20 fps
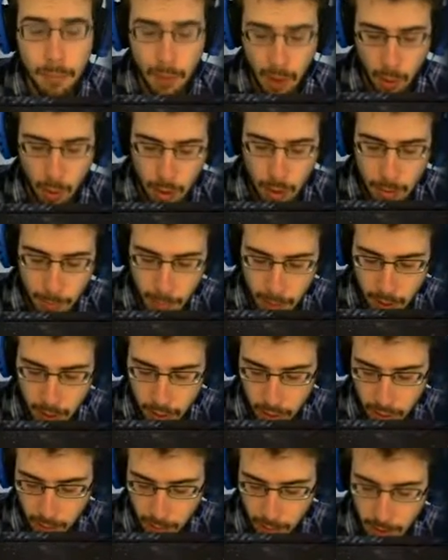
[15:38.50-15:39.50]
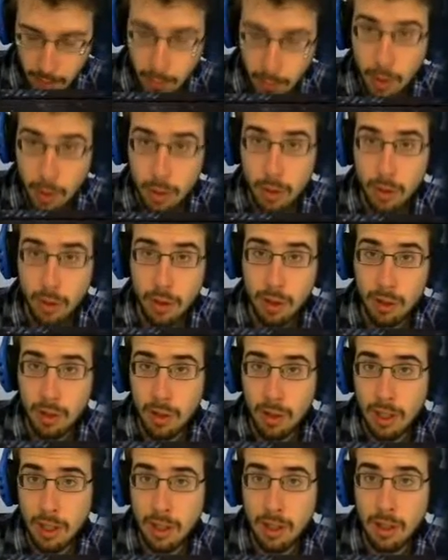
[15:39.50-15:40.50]
Qua poi non abbiamo trovato
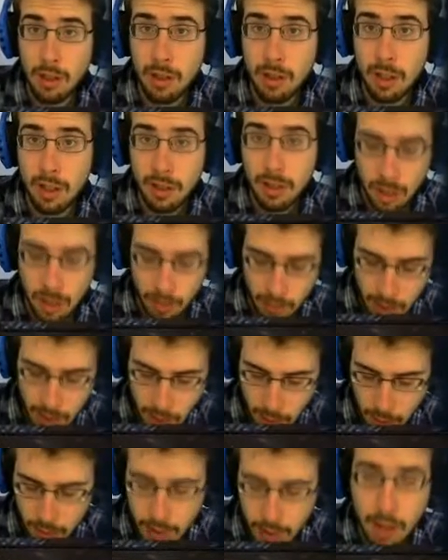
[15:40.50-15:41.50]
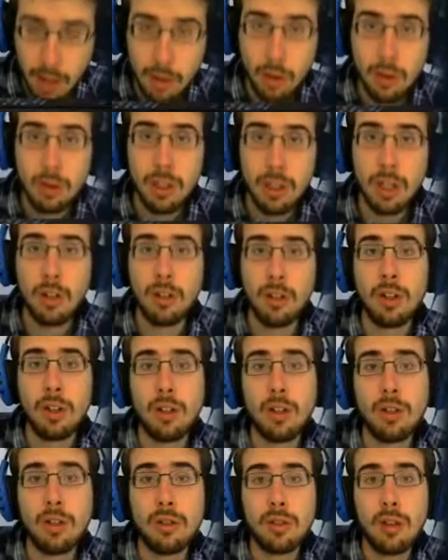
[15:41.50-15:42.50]
niente di interessante. Vediamo intanto se con il
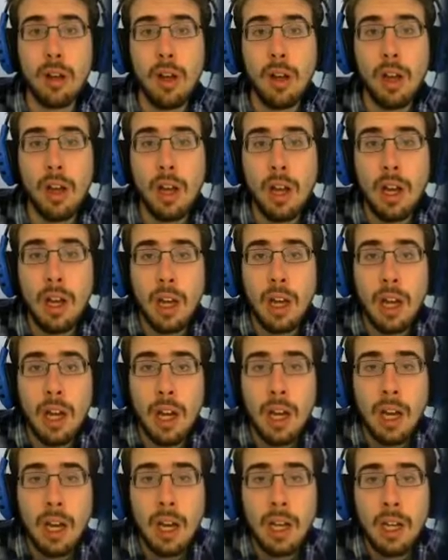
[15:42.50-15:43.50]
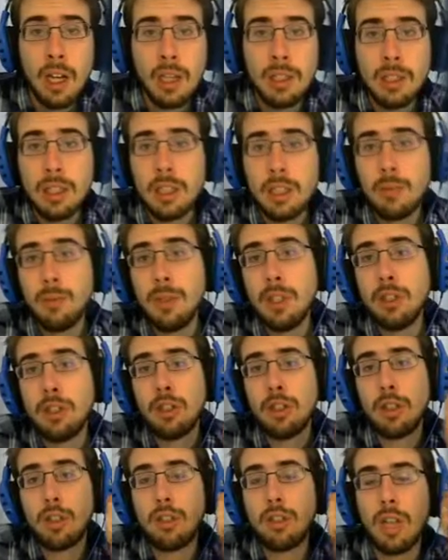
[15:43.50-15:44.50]
nostro
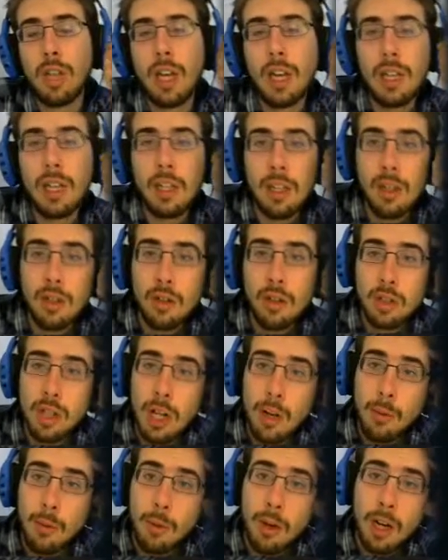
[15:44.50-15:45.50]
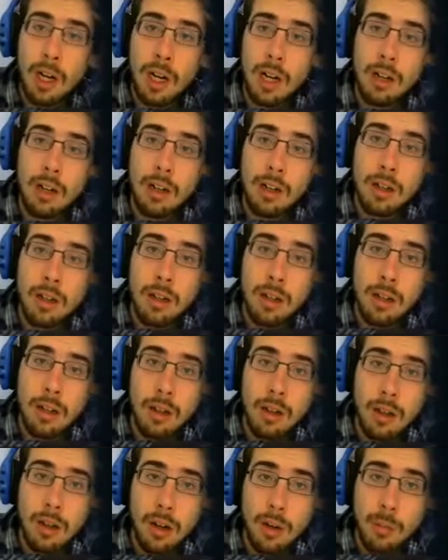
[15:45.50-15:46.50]
Dimitri Tank riusciamo a
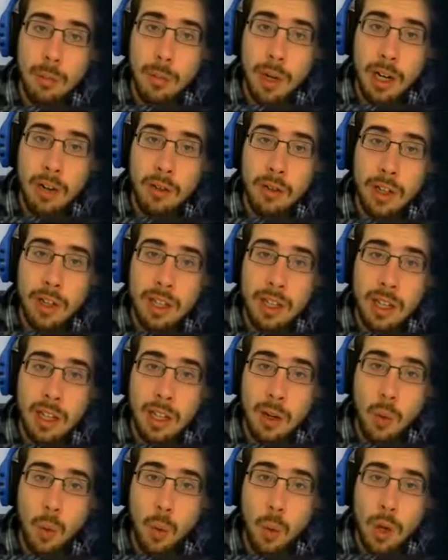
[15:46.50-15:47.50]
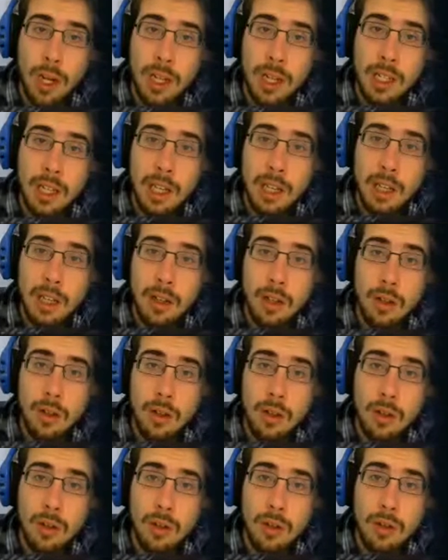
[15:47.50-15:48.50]
eh, comprare o vendere qualche
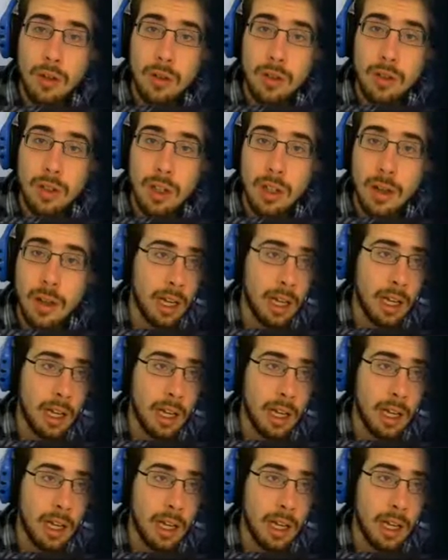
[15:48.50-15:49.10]
cosa.